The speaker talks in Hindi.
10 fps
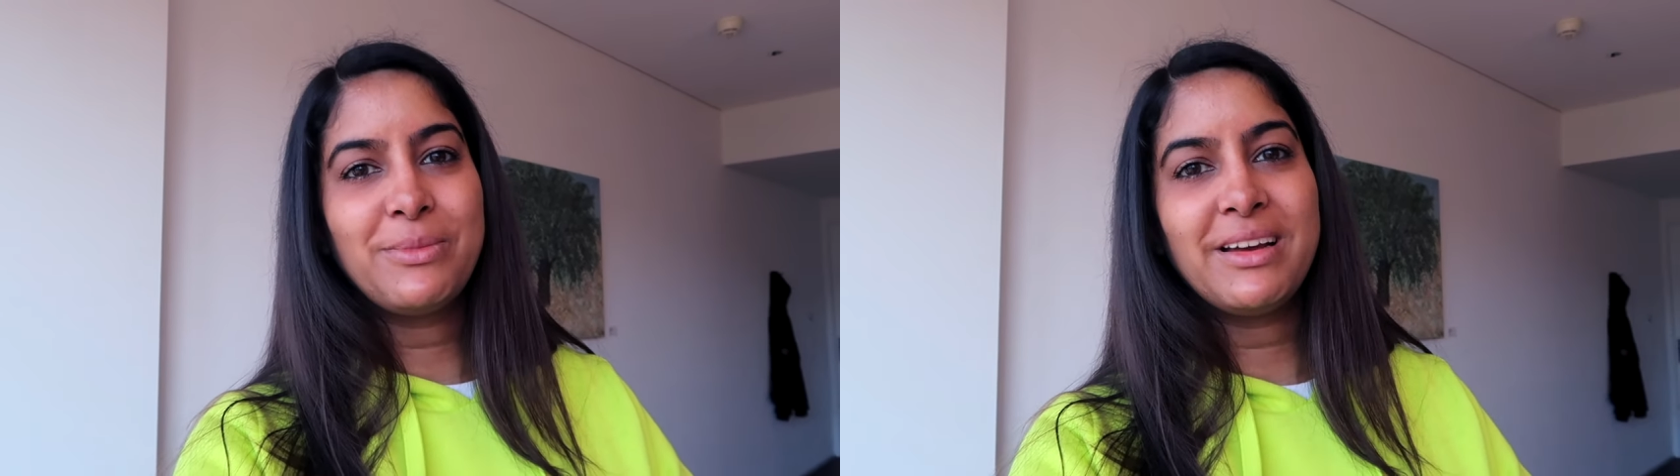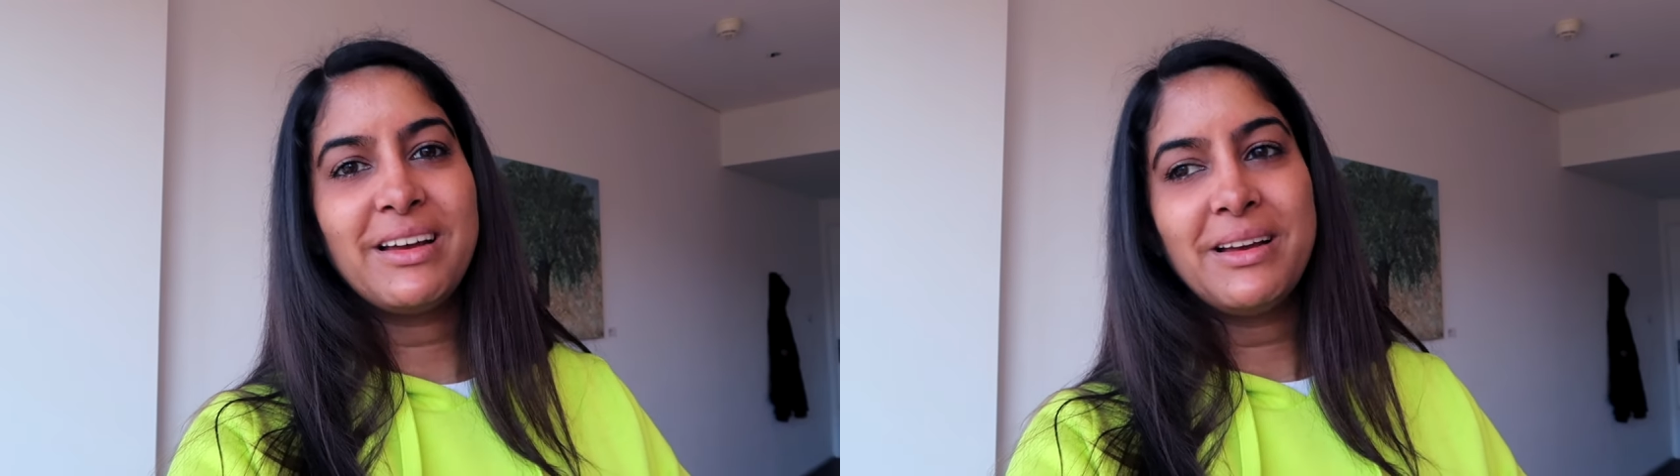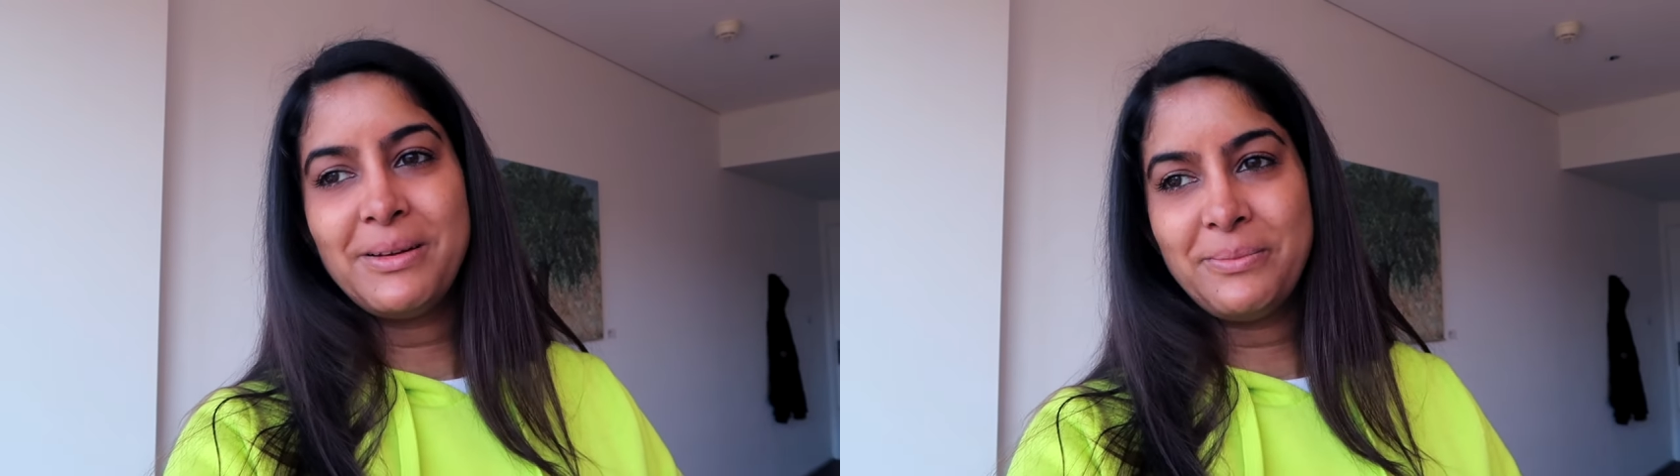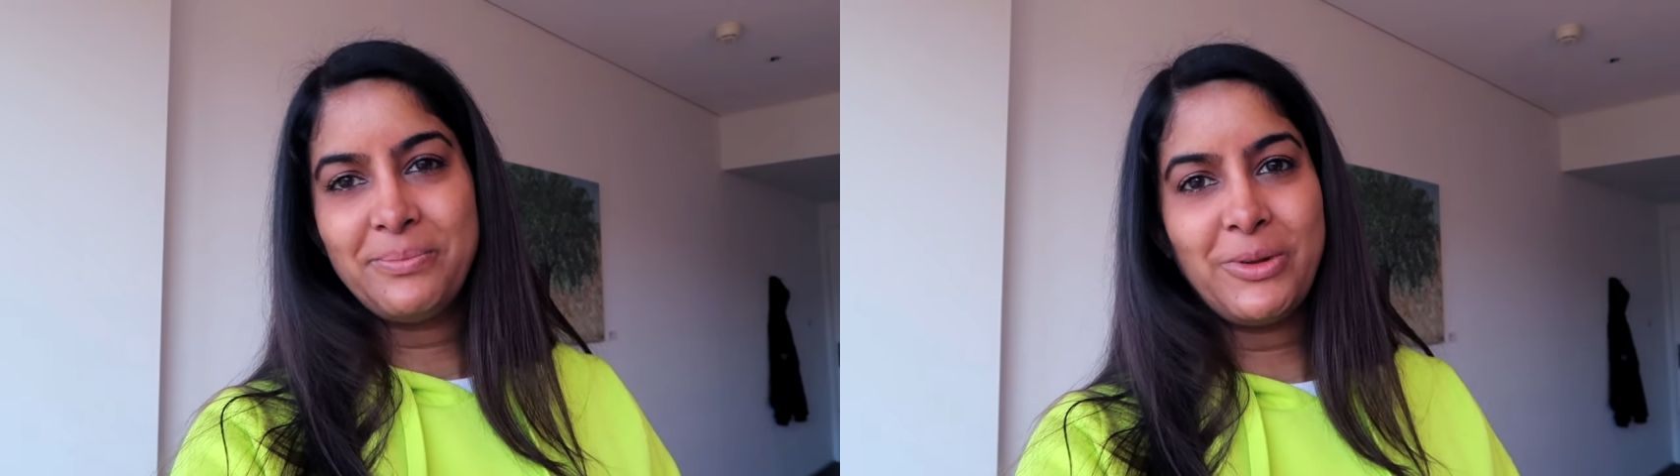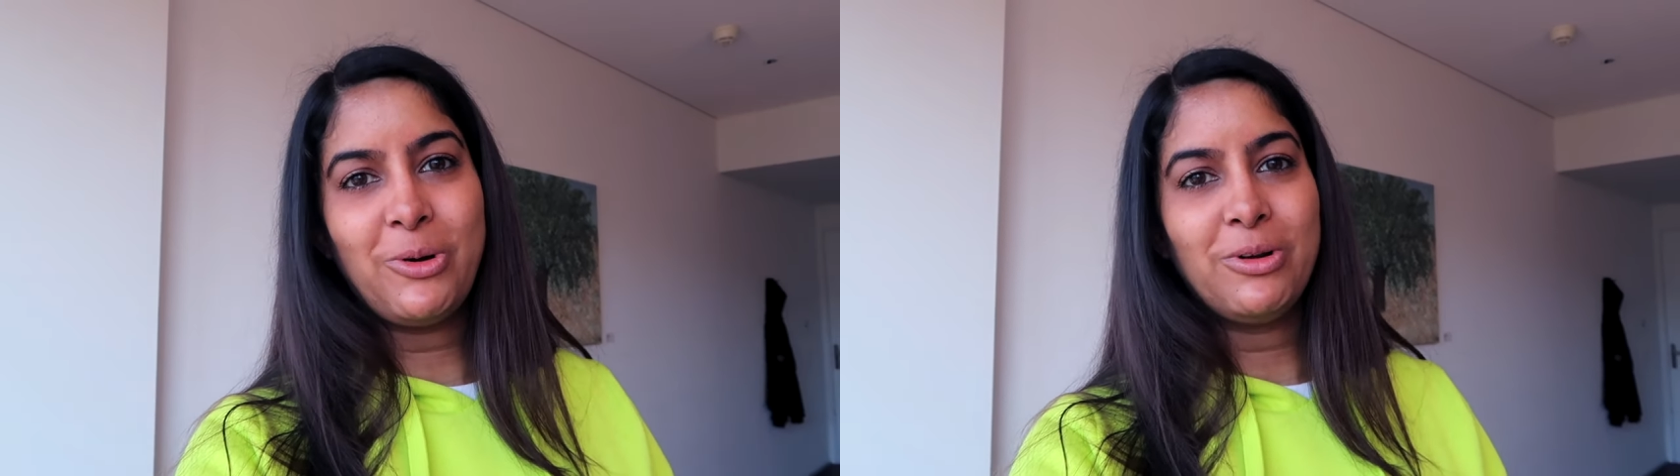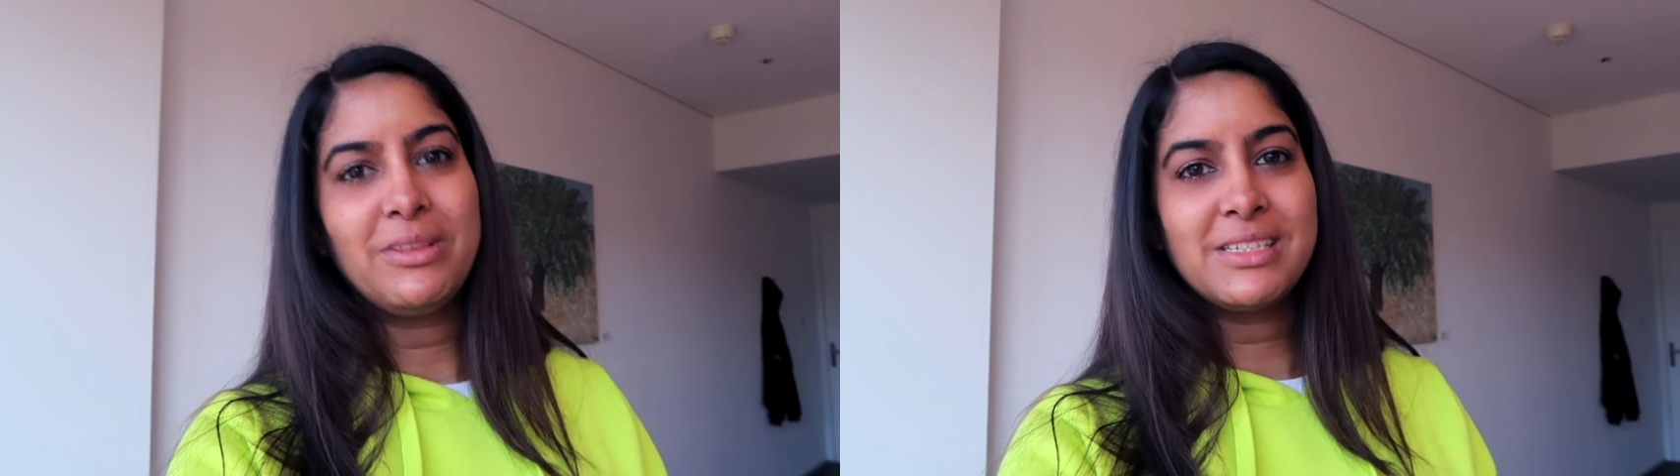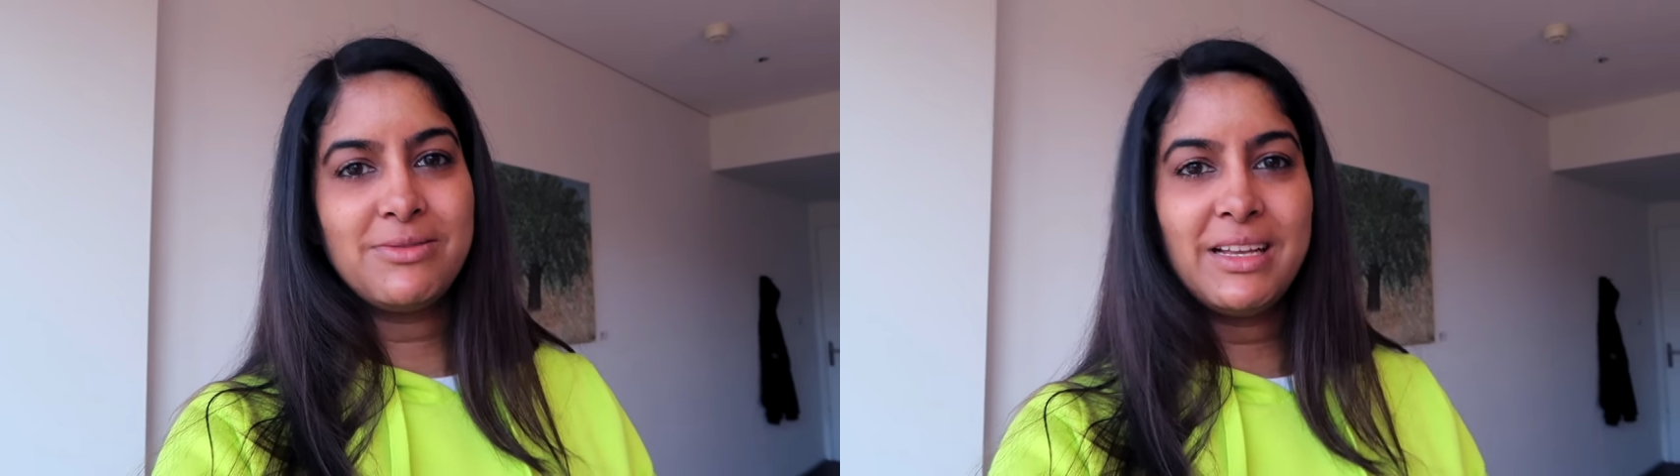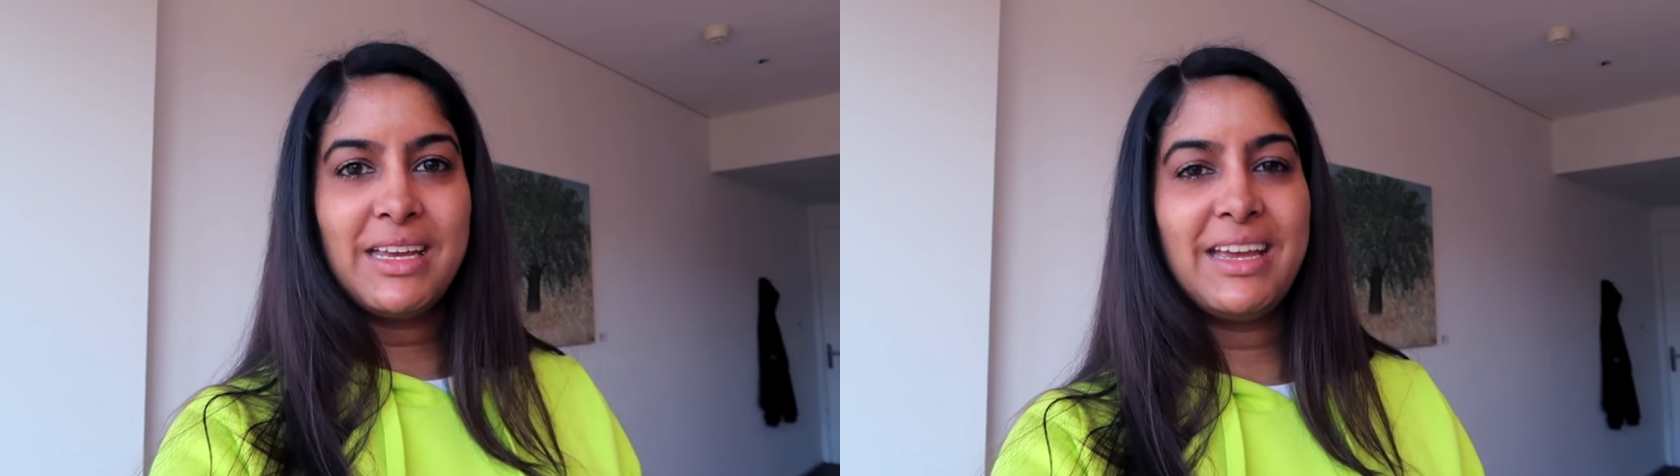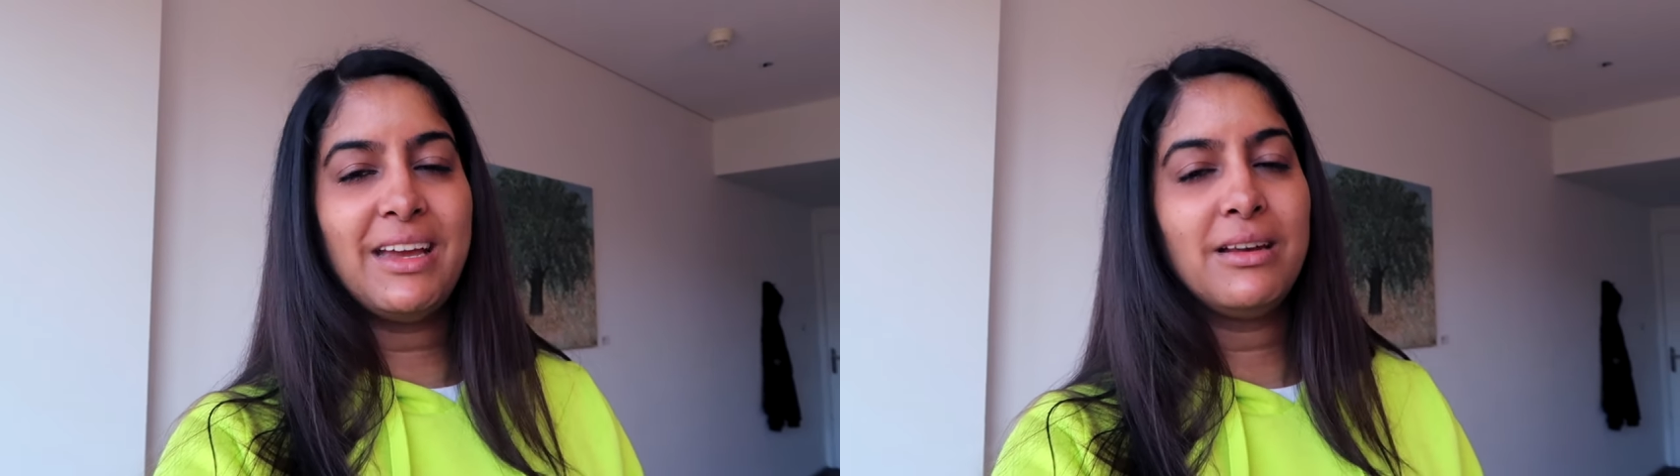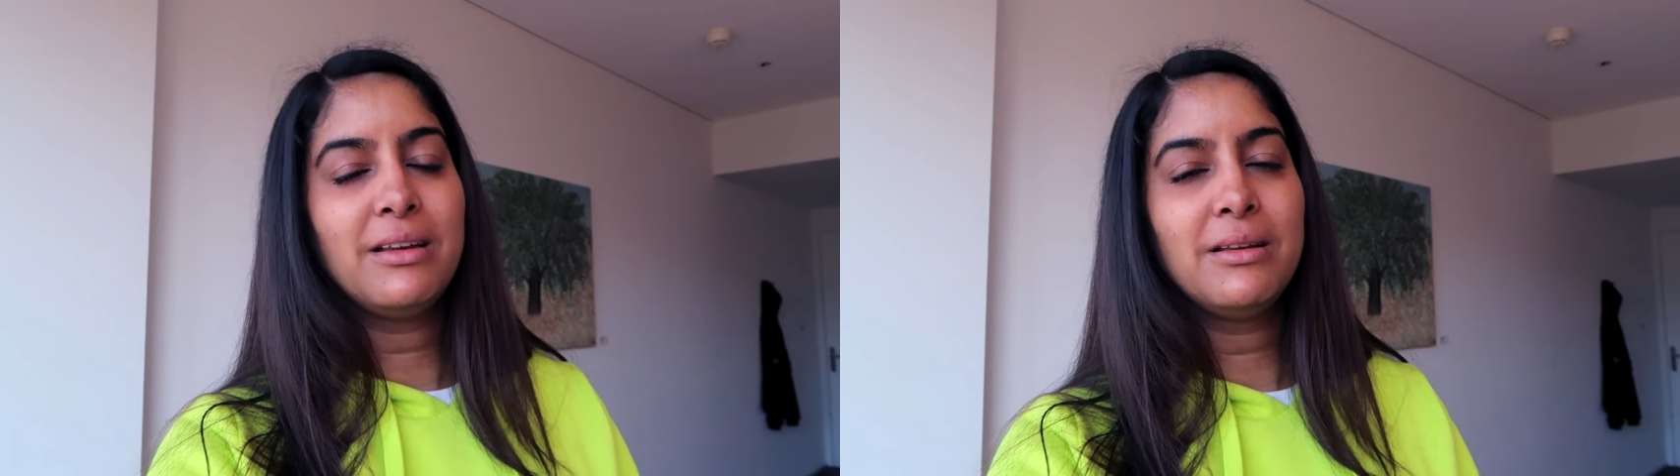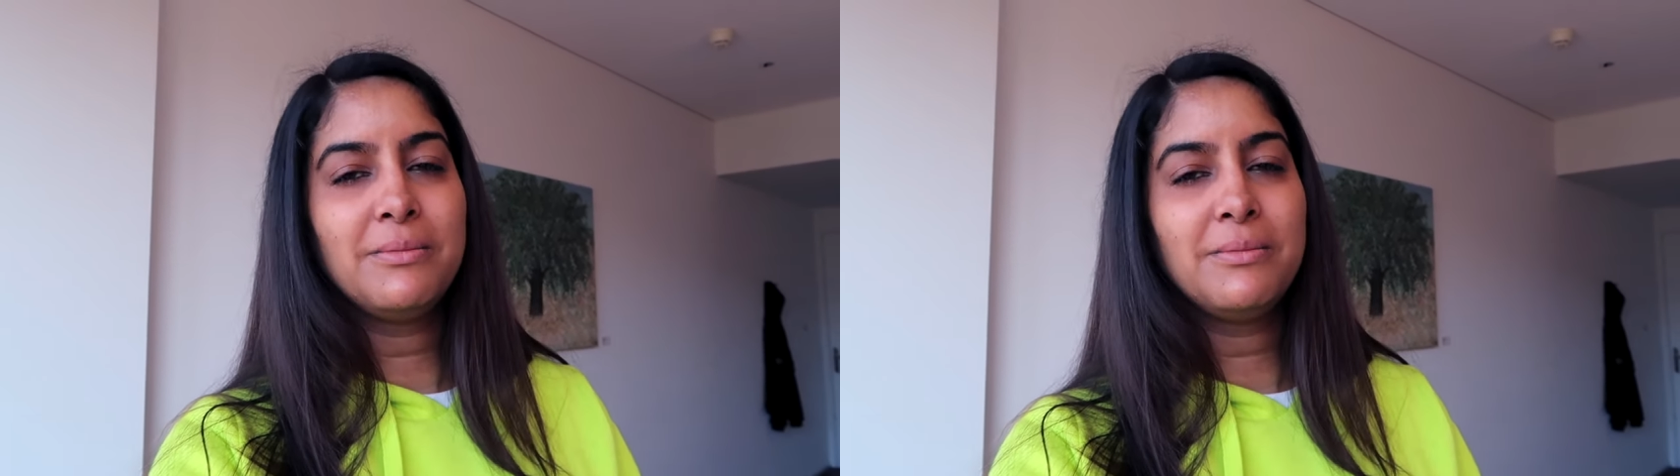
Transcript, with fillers: में ऑल दिस विल किक इन